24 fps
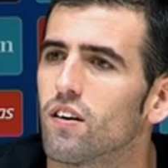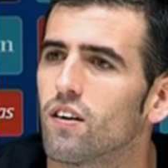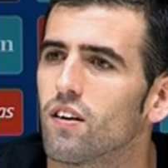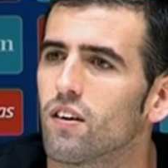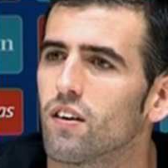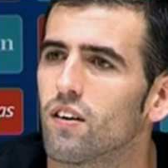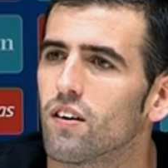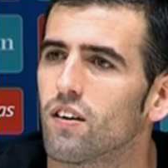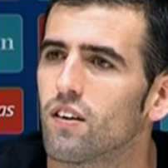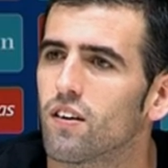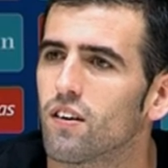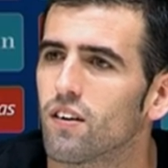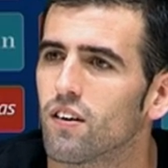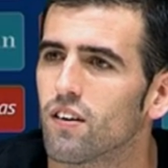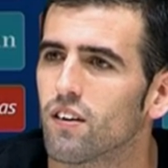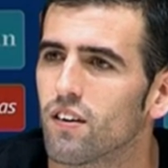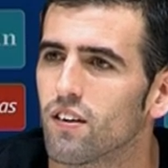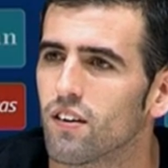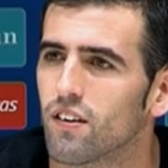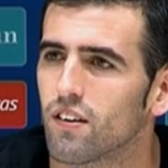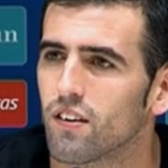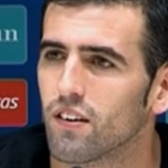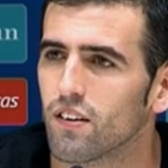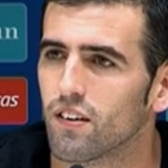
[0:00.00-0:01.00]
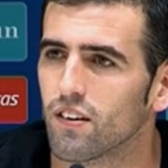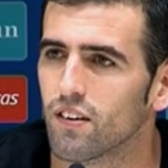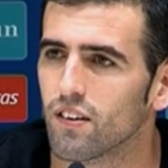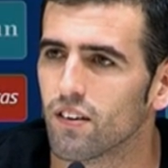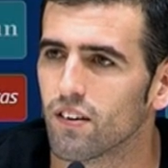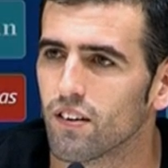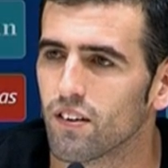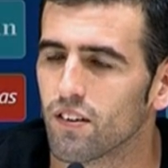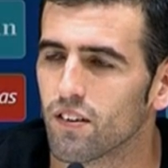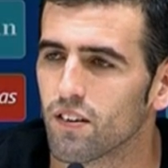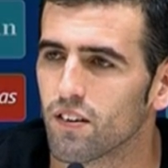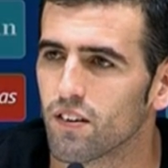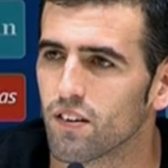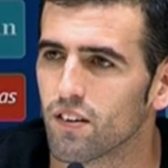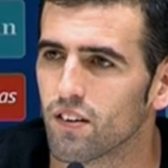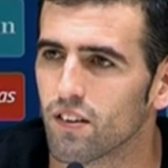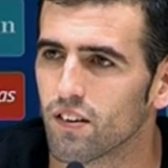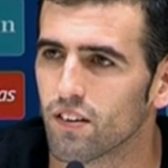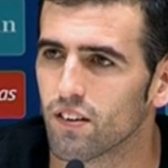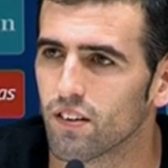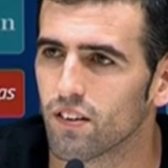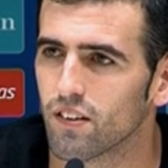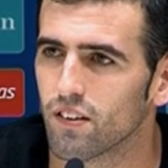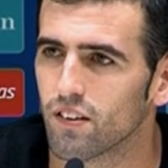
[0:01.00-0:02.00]
de seguir esta, esta
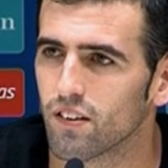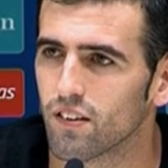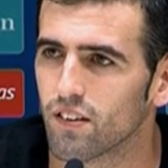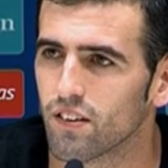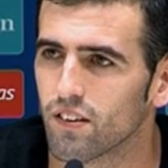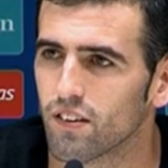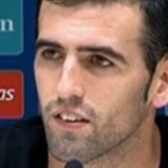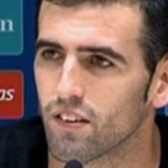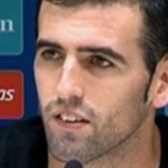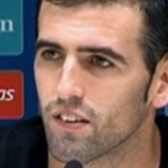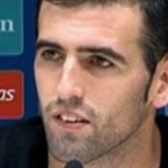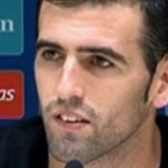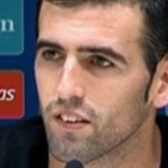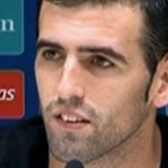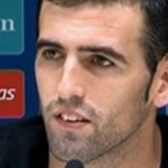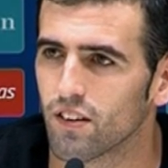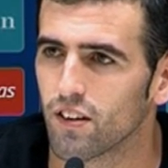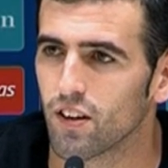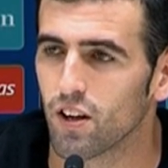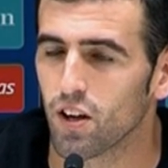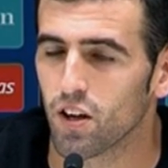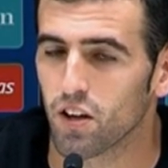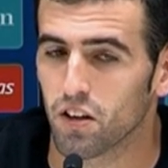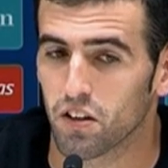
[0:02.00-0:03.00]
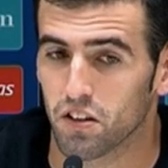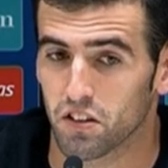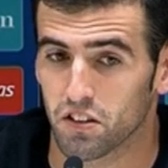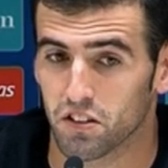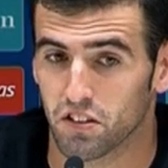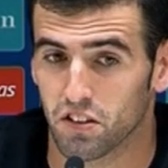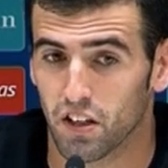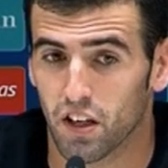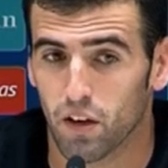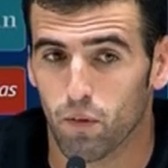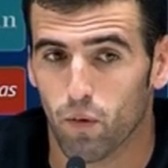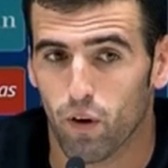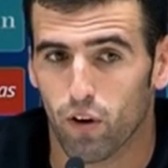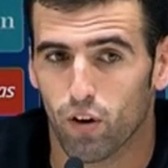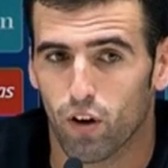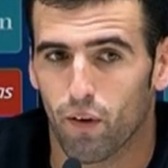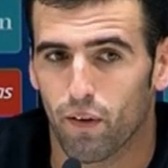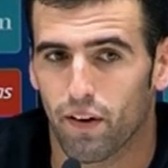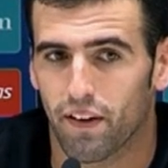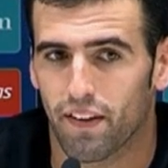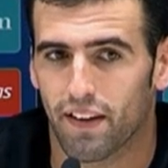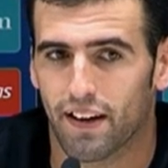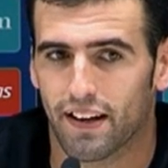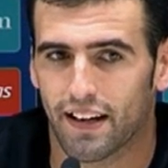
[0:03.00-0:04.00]
dinámica positiva, supongo. Sí, bueno, la
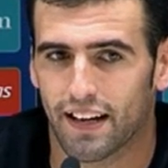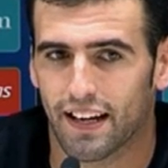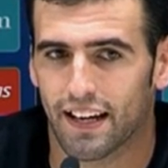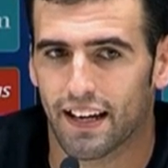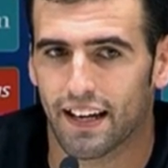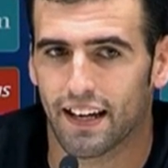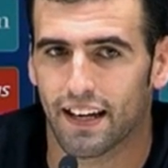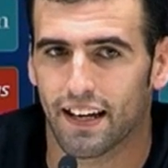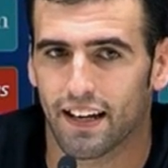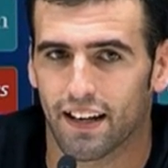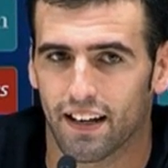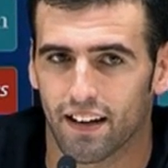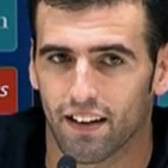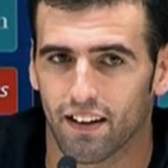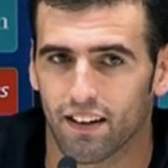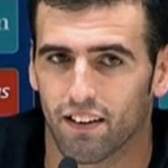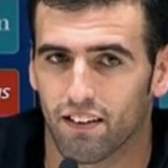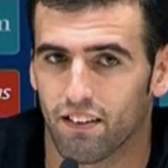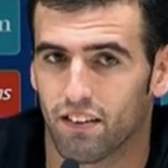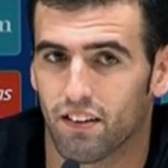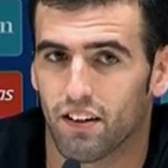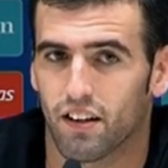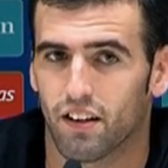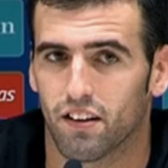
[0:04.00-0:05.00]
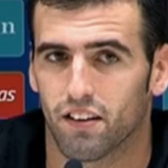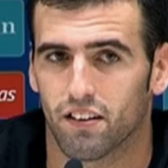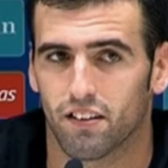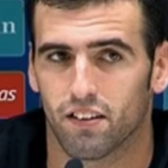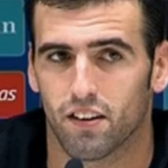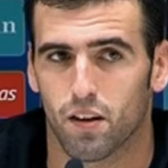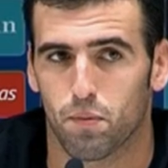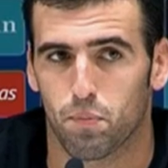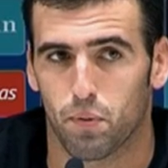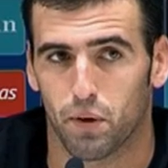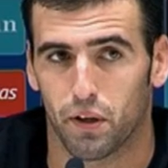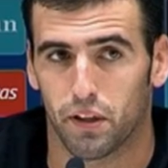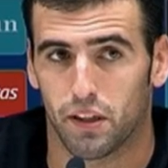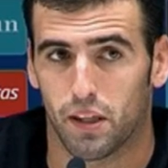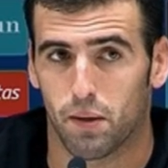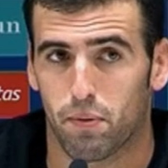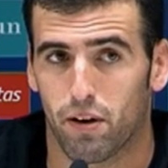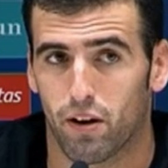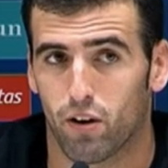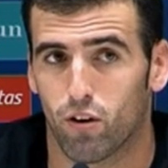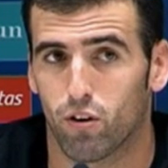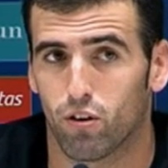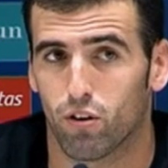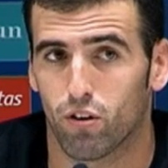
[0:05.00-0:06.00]
verdad que después de este
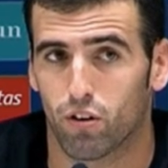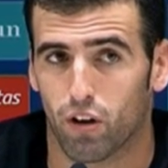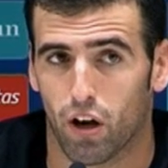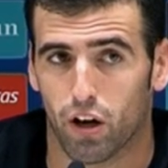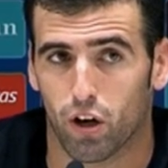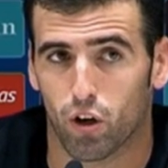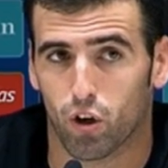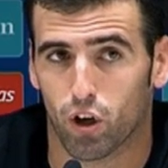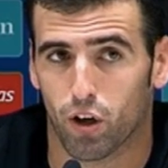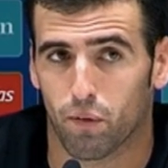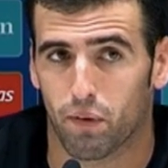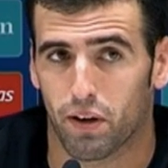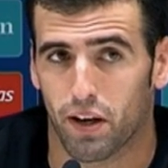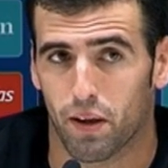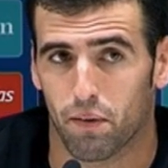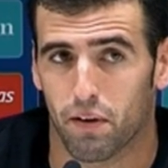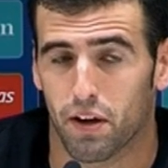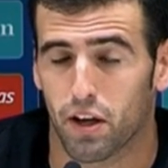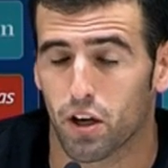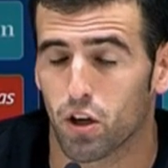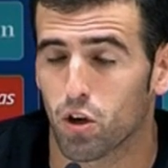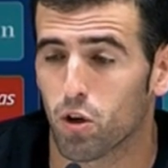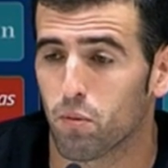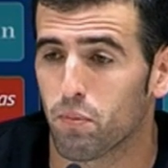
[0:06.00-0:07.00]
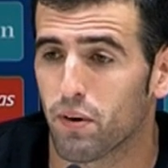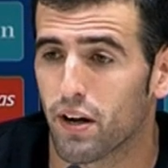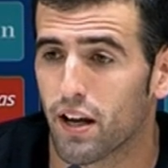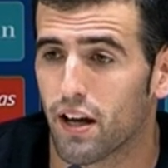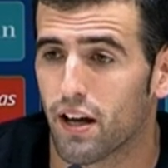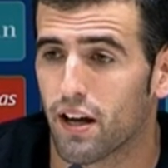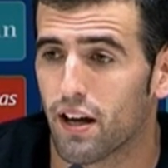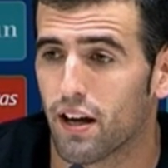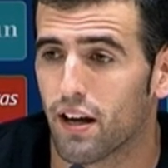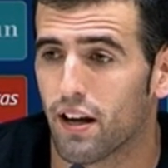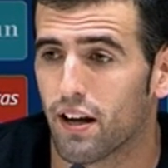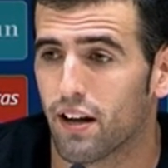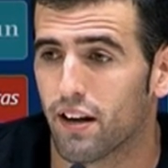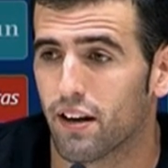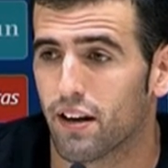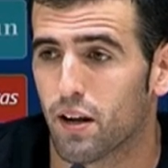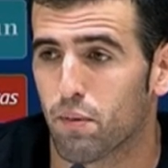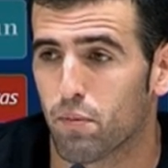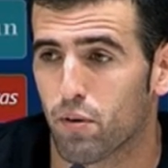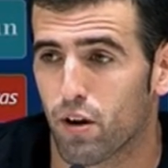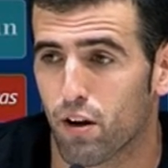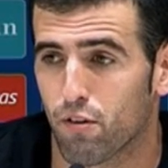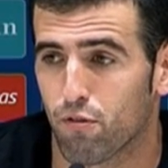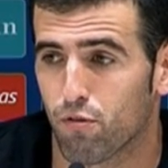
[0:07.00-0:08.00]
parón, ¿no? que creo que viene bien ¿no? para
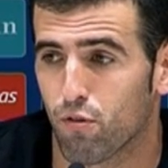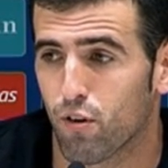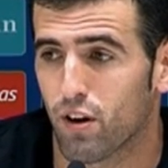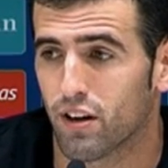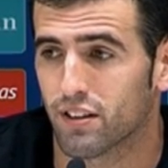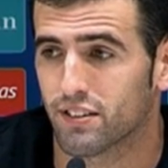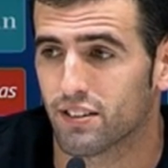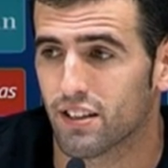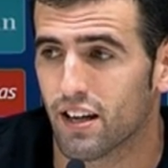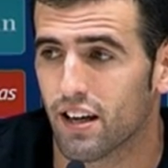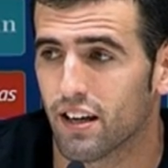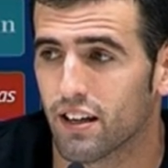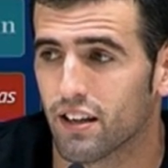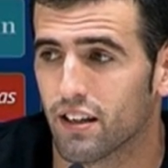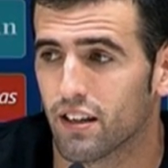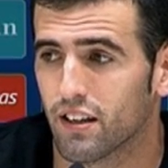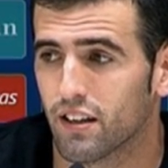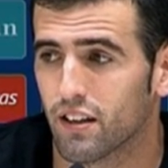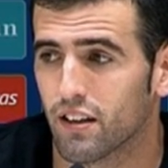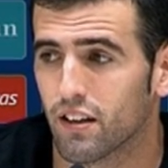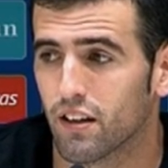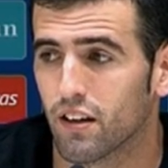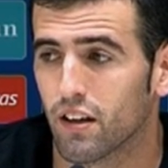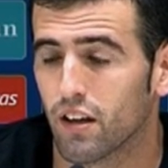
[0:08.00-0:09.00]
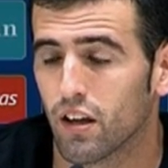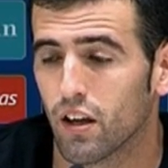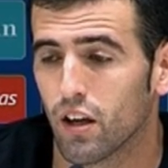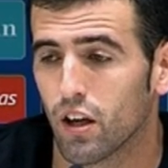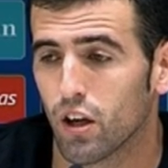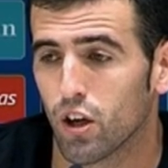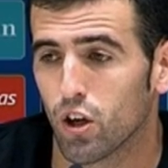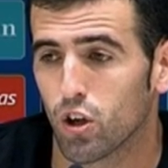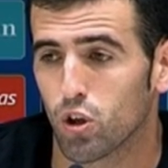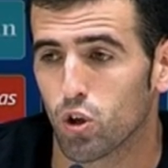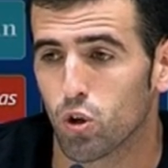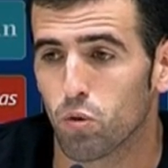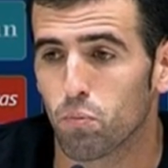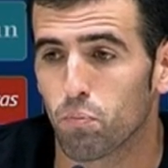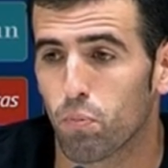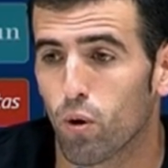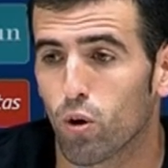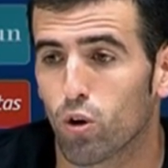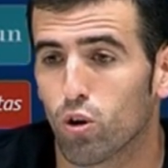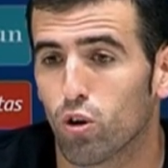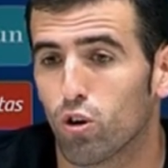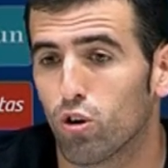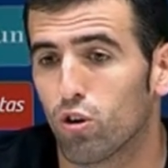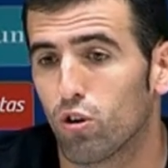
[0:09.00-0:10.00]
reponer fuerza y, y un
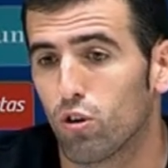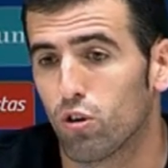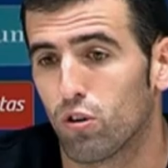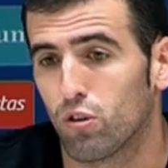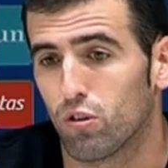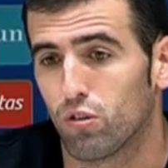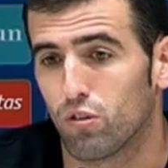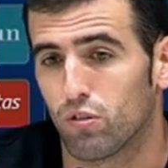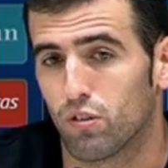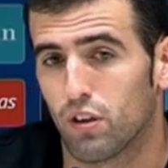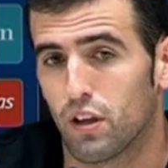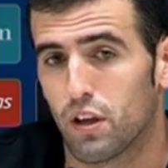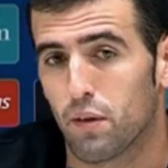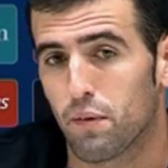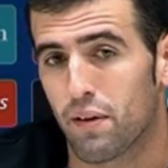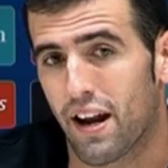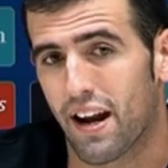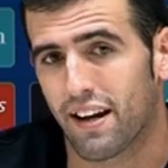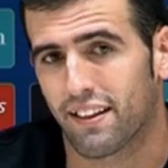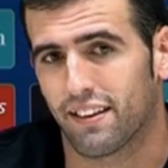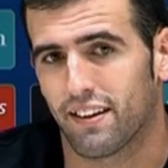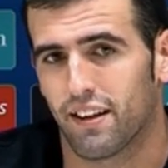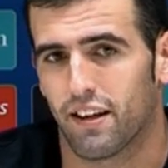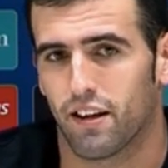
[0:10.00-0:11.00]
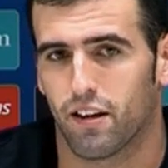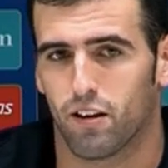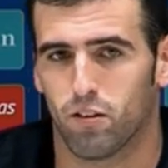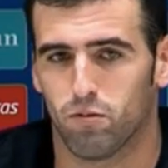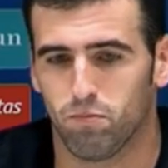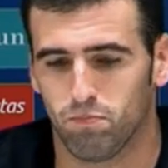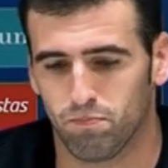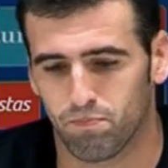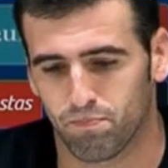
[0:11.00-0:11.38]
poco liberarte